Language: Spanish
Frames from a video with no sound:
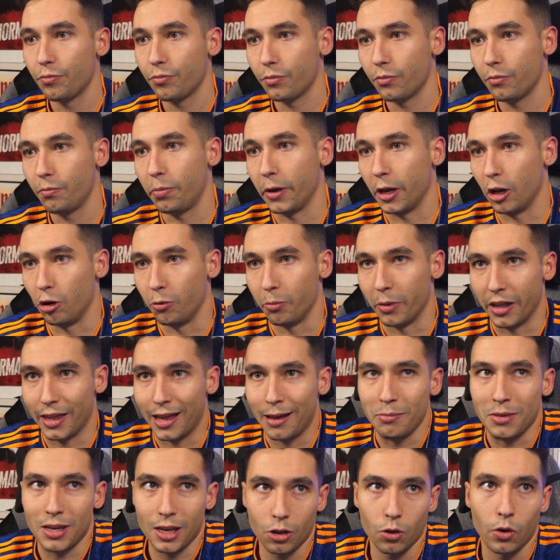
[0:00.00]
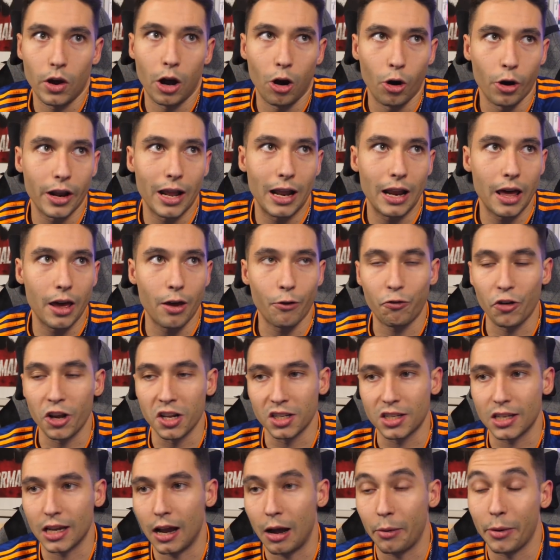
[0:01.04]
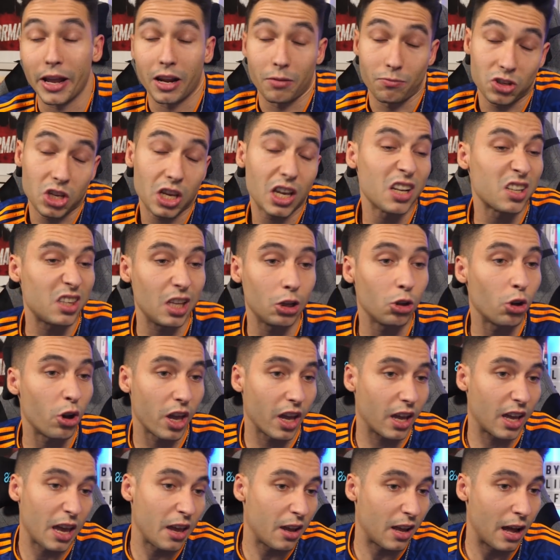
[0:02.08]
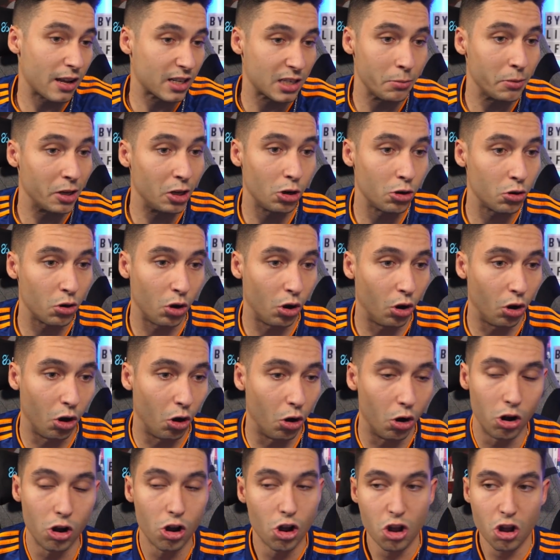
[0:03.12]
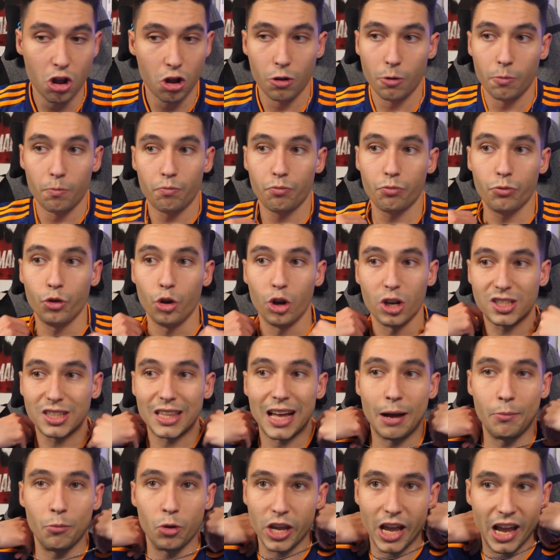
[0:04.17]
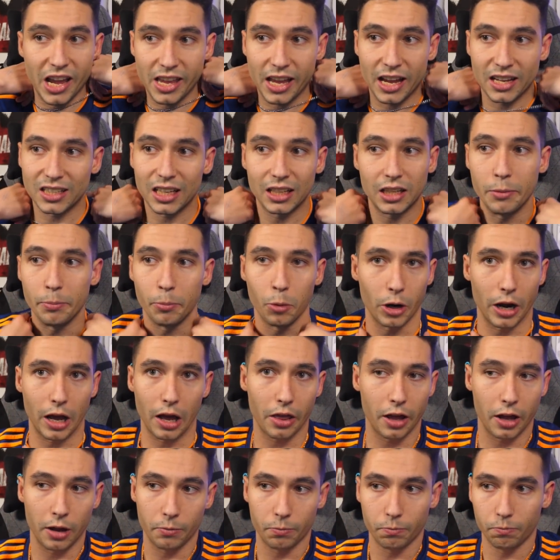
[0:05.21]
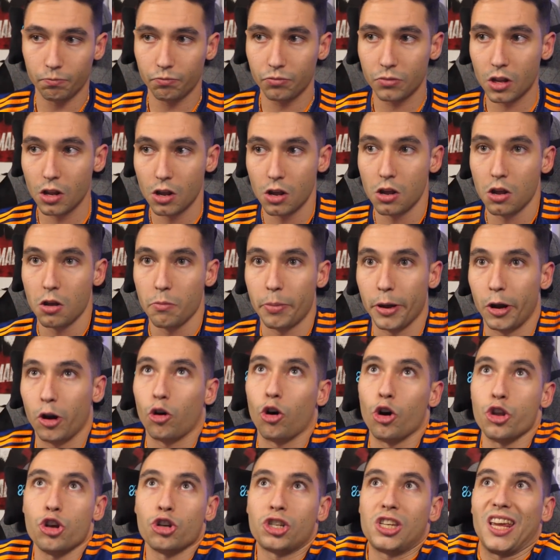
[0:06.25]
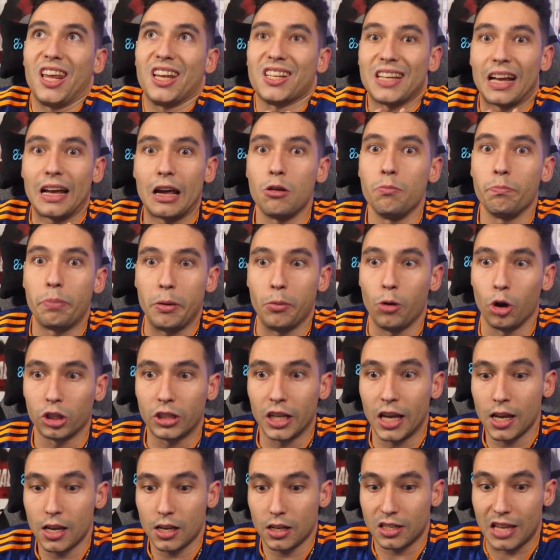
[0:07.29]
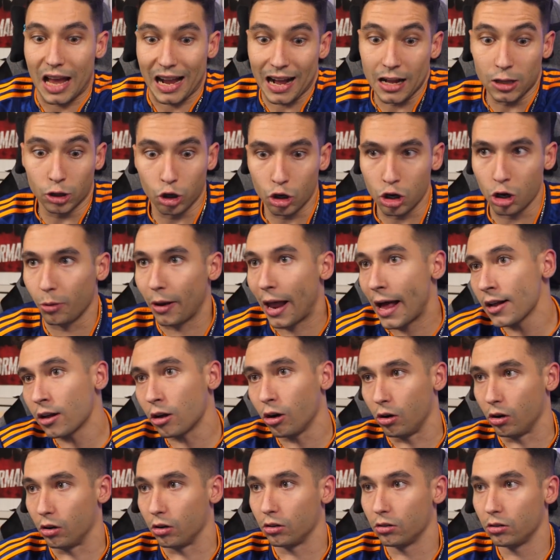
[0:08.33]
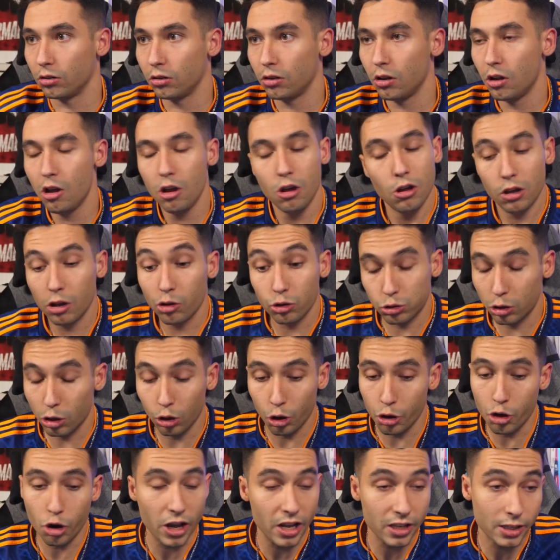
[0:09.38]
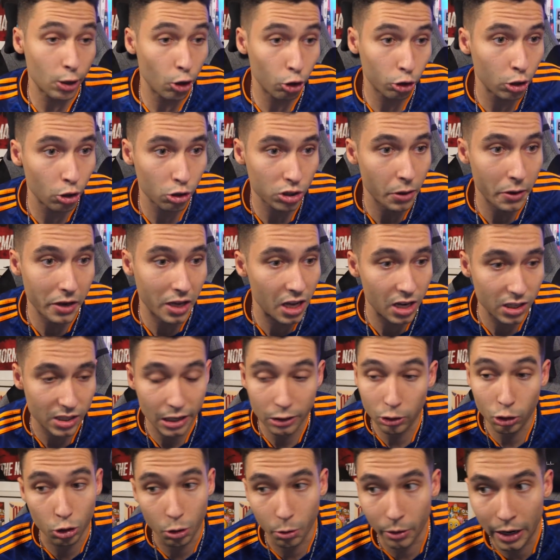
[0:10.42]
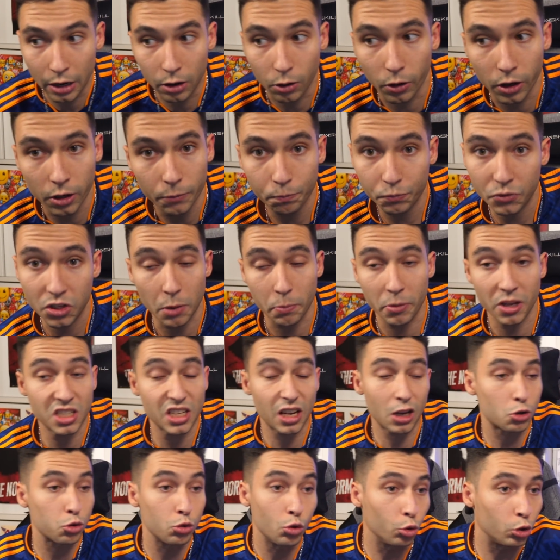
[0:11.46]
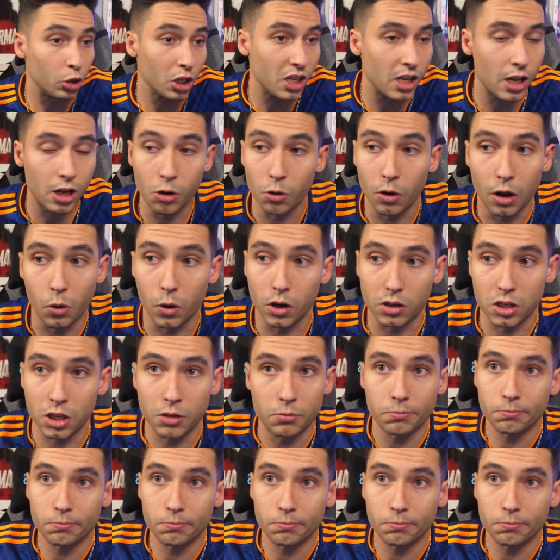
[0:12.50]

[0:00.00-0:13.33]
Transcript: Pero me da miedo ahora la defensa. A ver, sí que es cierto que Casemiro no, no está muy allá esta temporada. Pero coño, si quiere sacar un pivote, saca a Antonio Blanco. Os digo yo que Ancelotti no sabe quién es Antonio Blanco, ¿eh? Se piensa que es un utillero o algo así.